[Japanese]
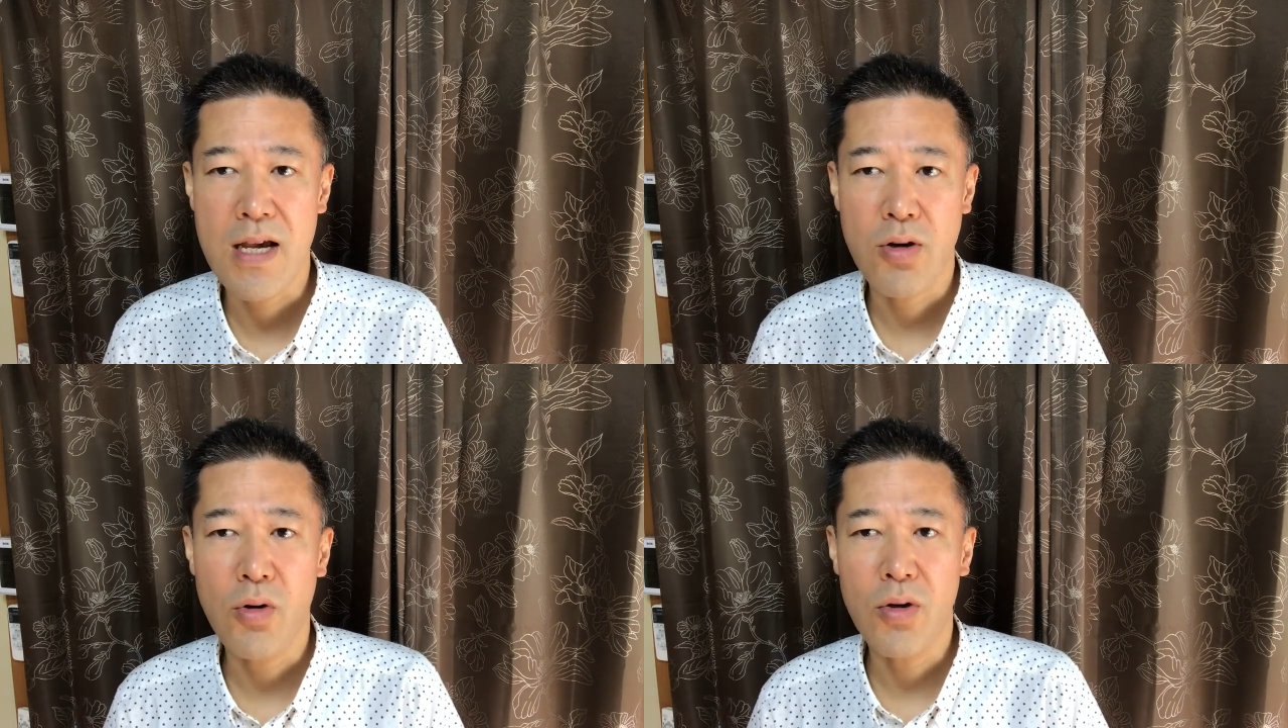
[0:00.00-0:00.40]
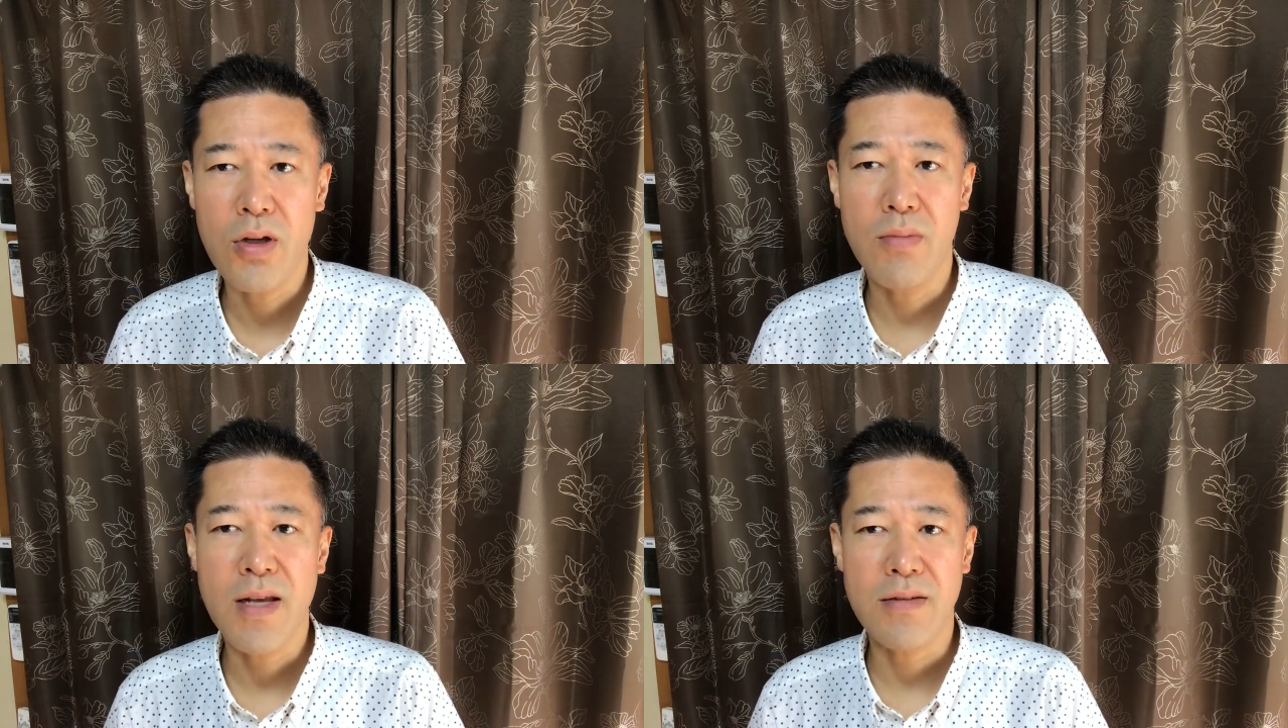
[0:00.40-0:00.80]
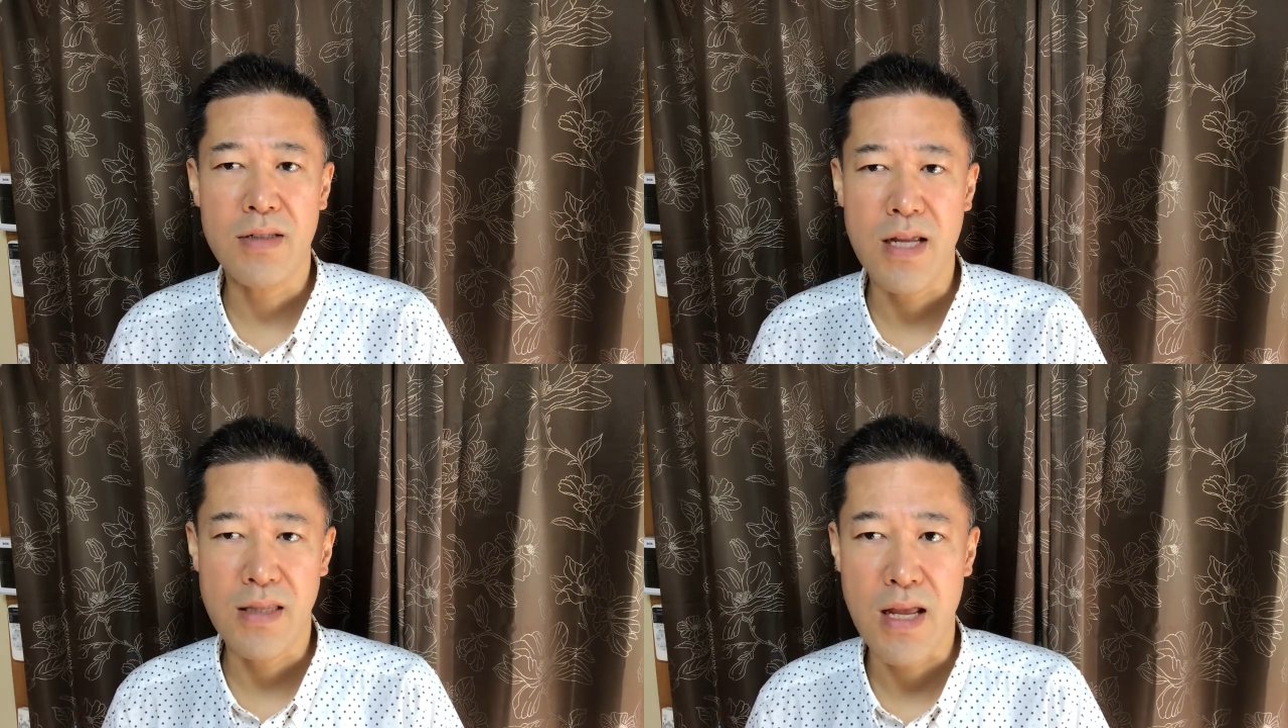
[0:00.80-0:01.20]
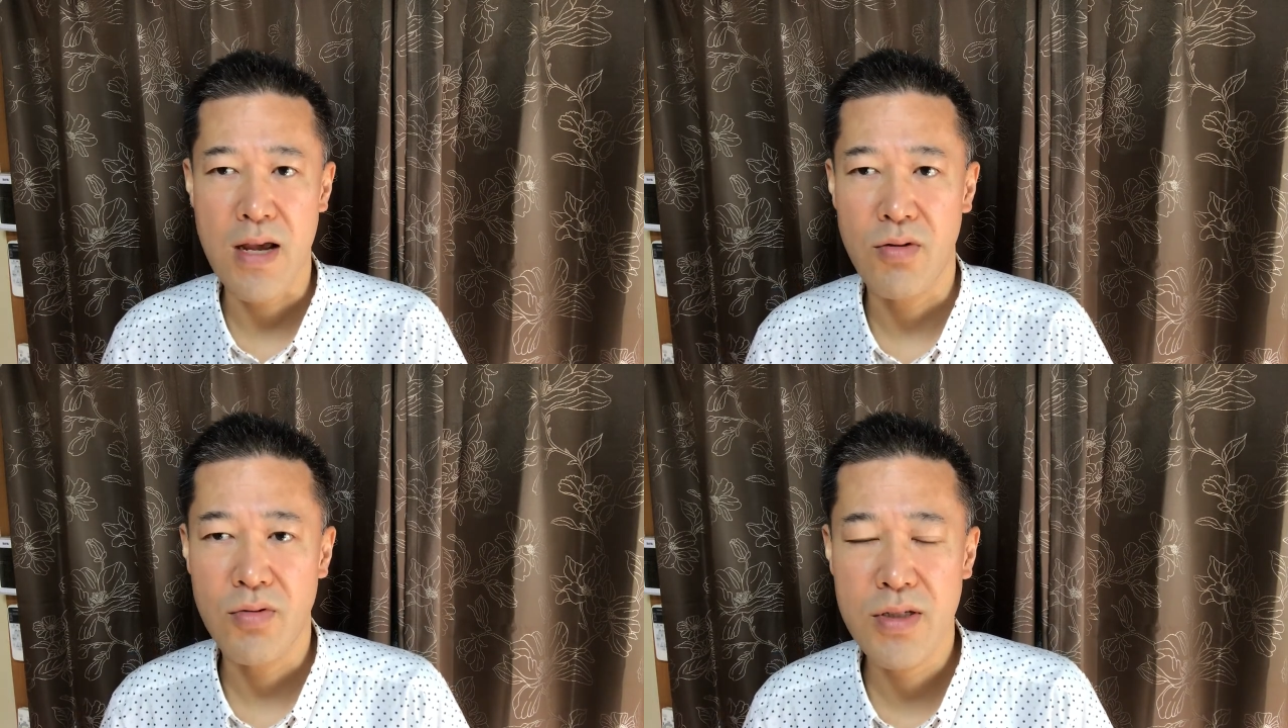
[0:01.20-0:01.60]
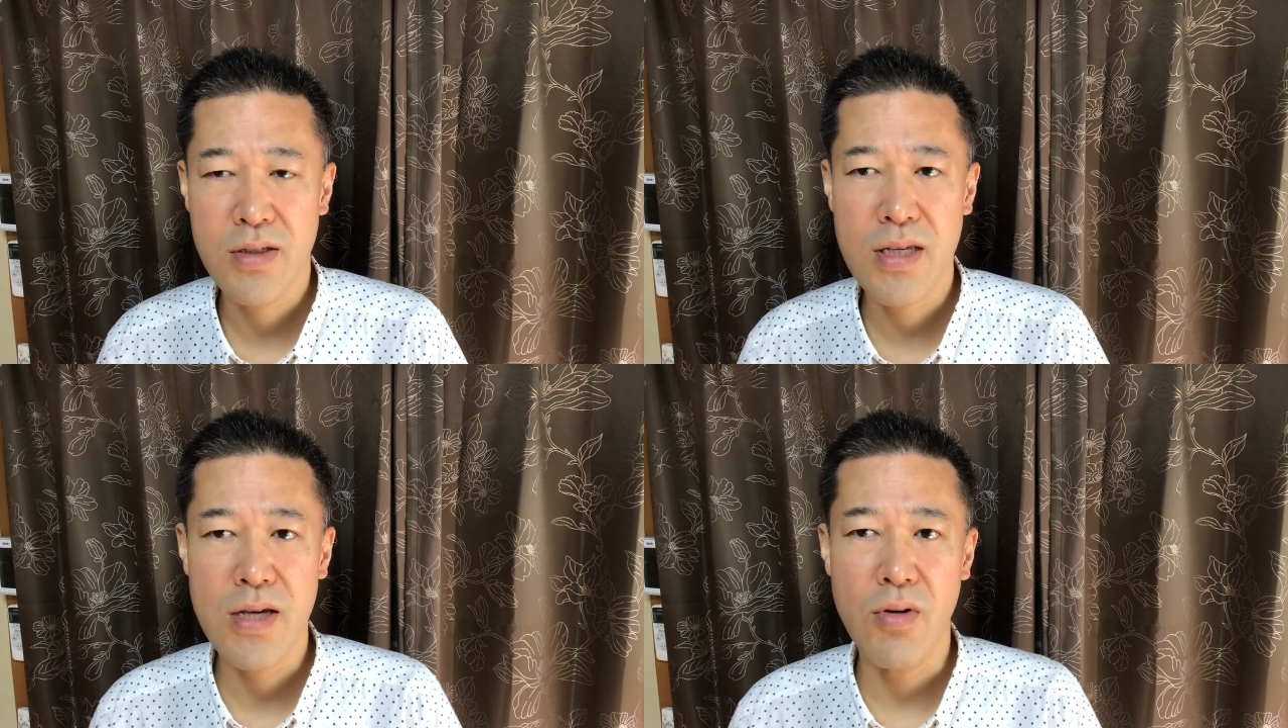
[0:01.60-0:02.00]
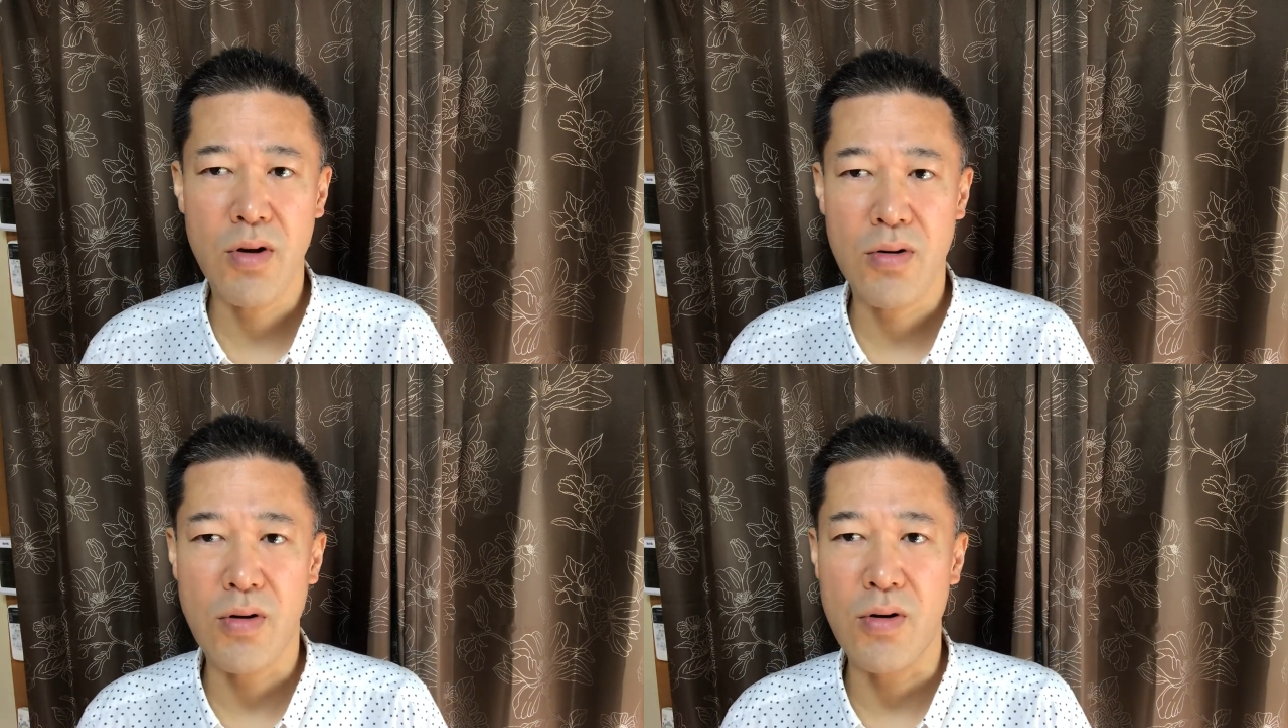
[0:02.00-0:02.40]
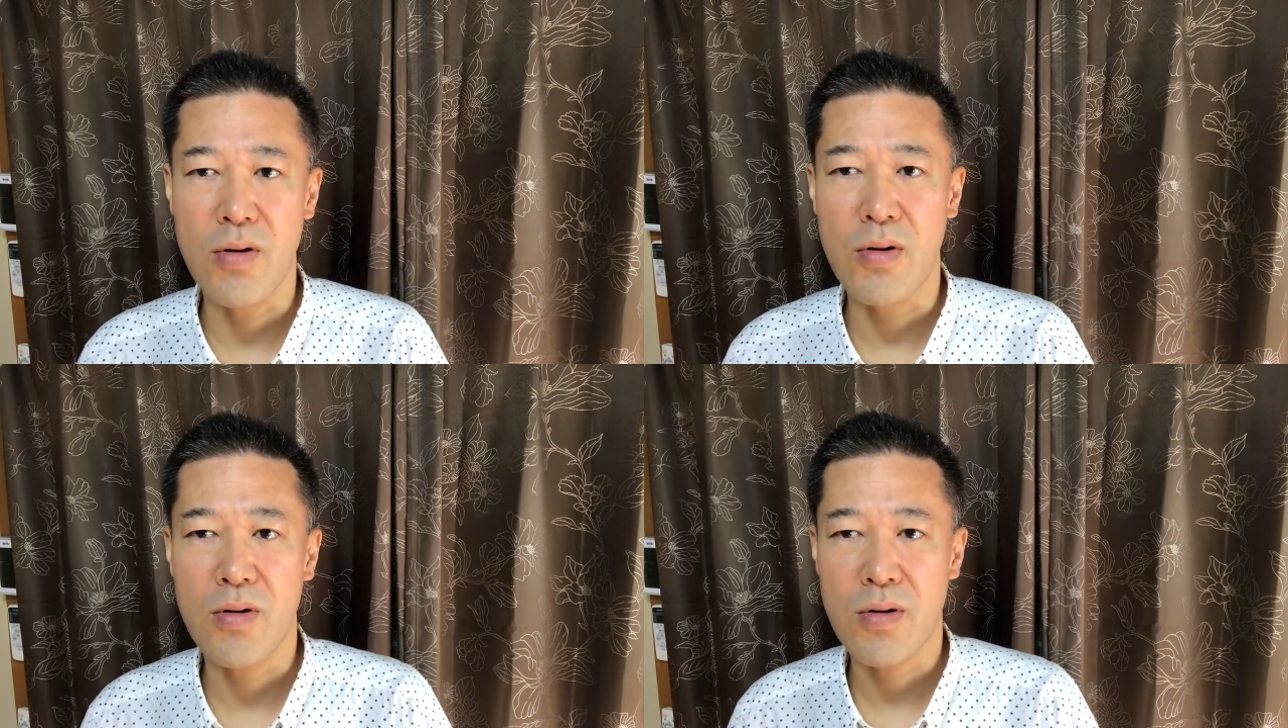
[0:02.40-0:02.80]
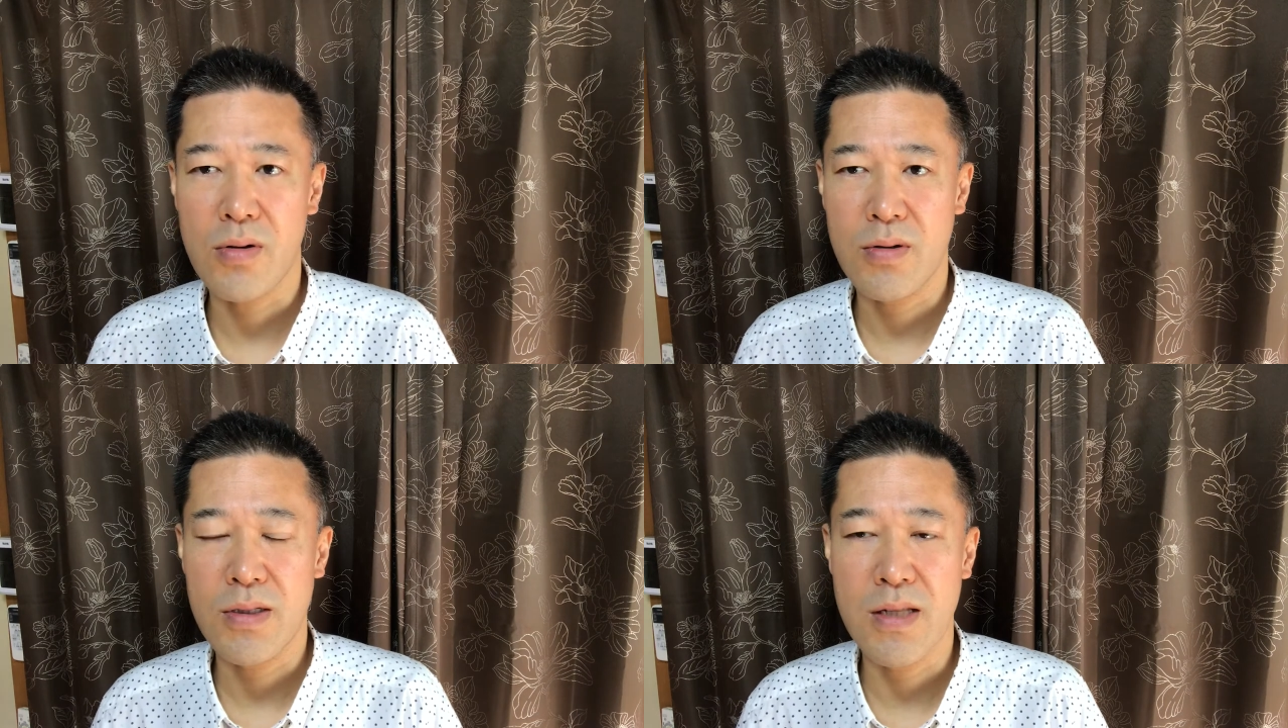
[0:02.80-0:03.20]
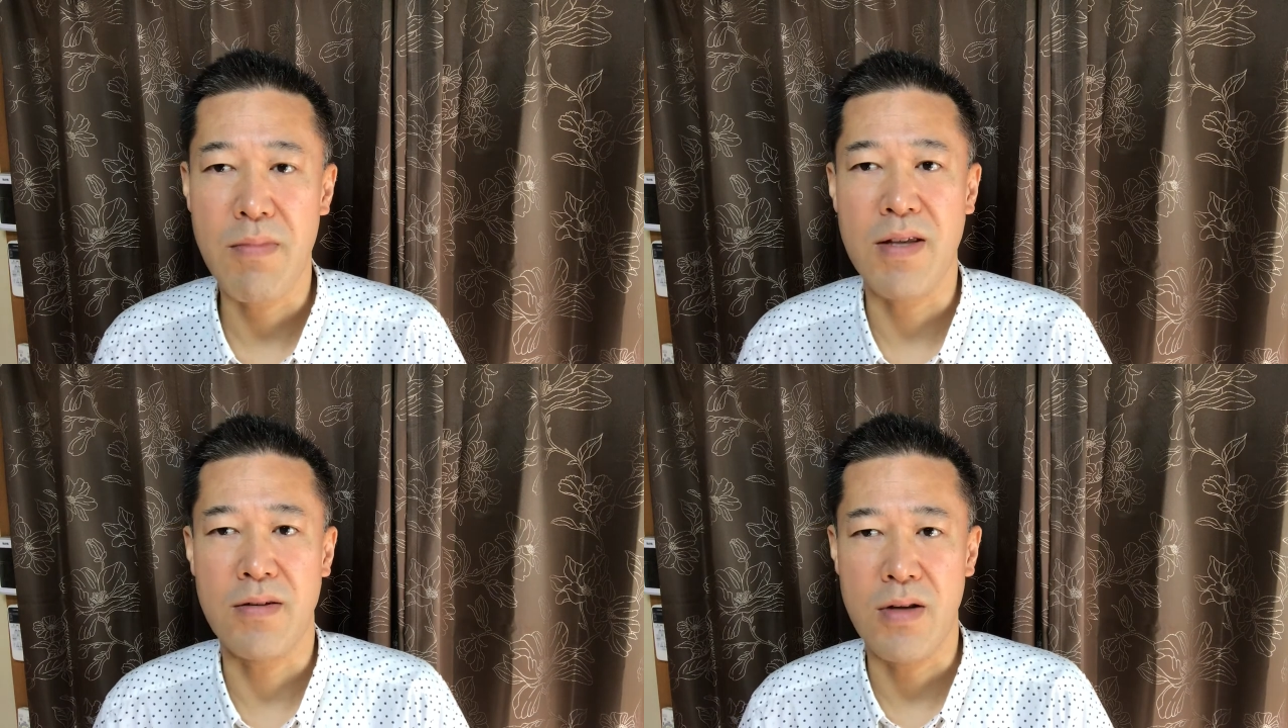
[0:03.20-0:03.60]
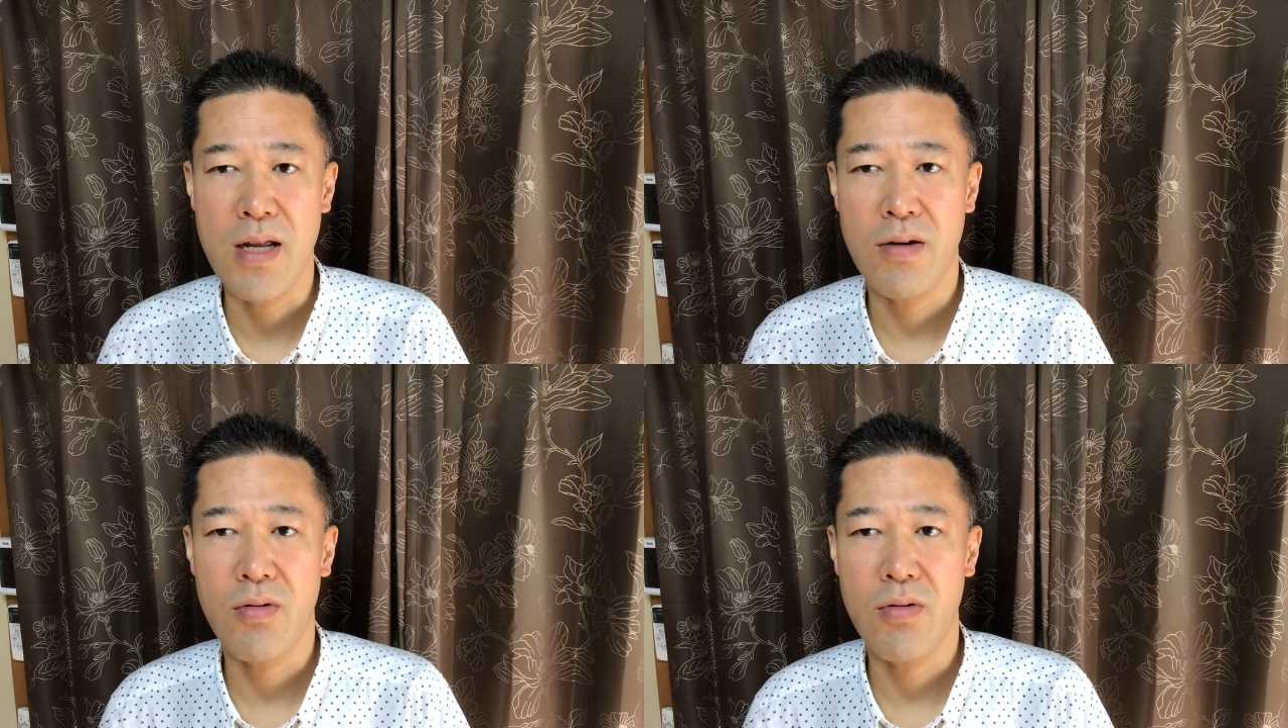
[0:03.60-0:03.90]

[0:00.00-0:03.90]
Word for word: 氷をまず入れて、ウイスキーをこう入れますよね。